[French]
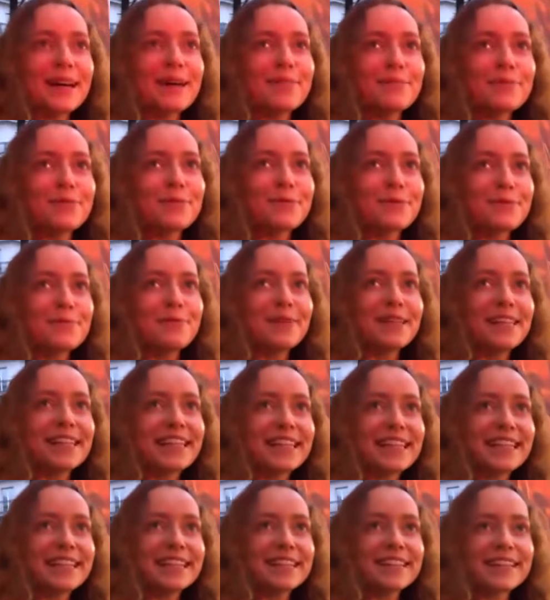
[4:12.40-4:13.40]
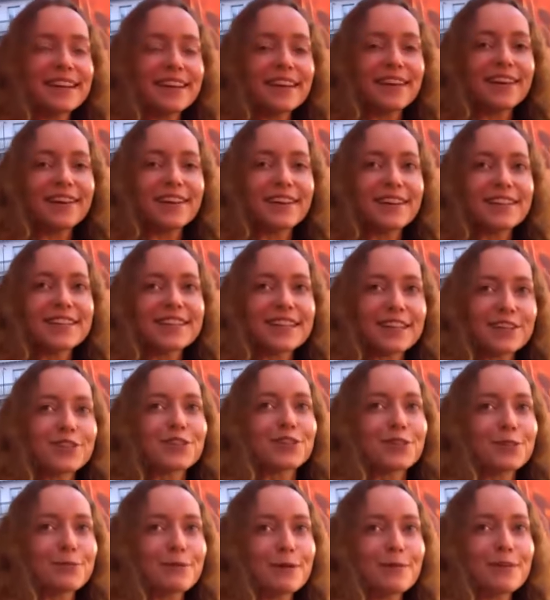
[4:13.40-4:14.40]
un peu compliqué. Ça,
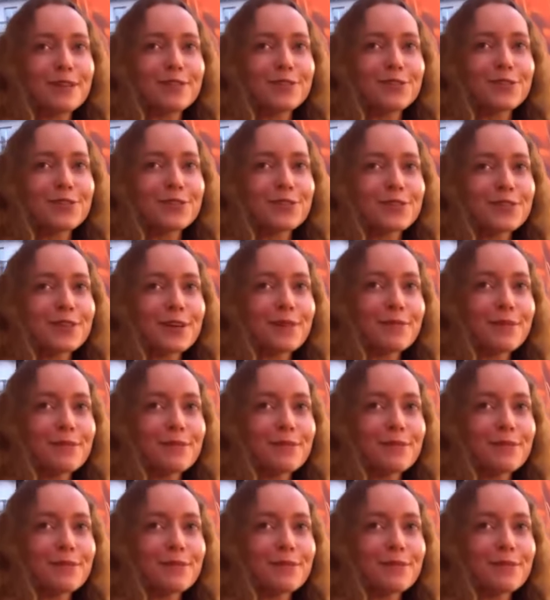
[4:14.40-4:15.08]
change pas mal de choses quand